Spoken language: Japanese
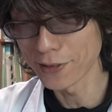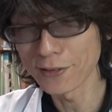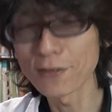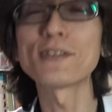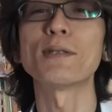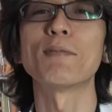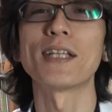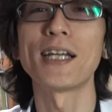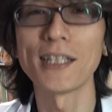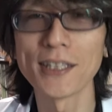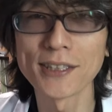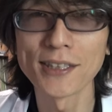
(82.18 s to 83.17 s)
そうでもな
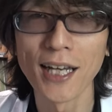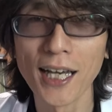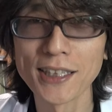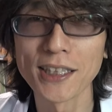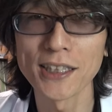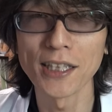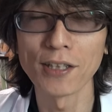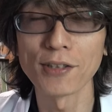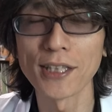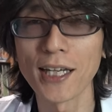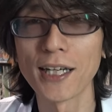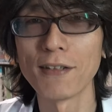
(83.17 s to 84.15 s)
いです、歯医者さんの
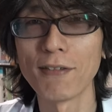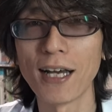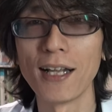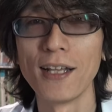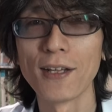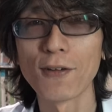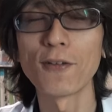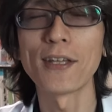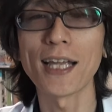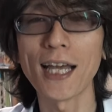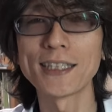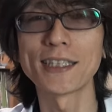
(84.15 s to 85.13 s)
世界は。こん
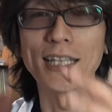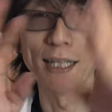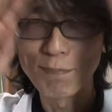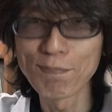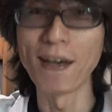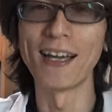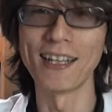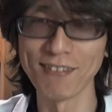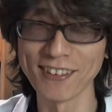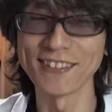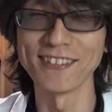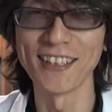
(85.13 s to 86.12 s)
だけ歯医者さんいっぱいあり
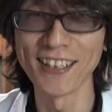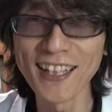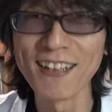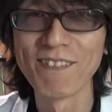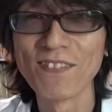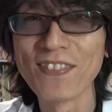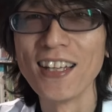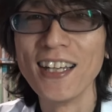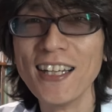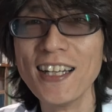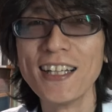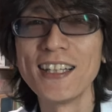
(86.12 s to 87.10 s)
ますんでね。
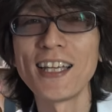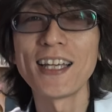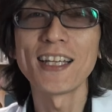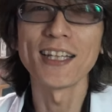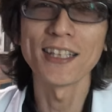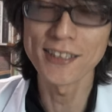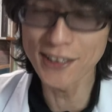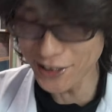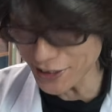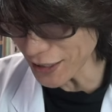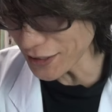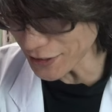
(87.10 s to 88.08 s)
で、実際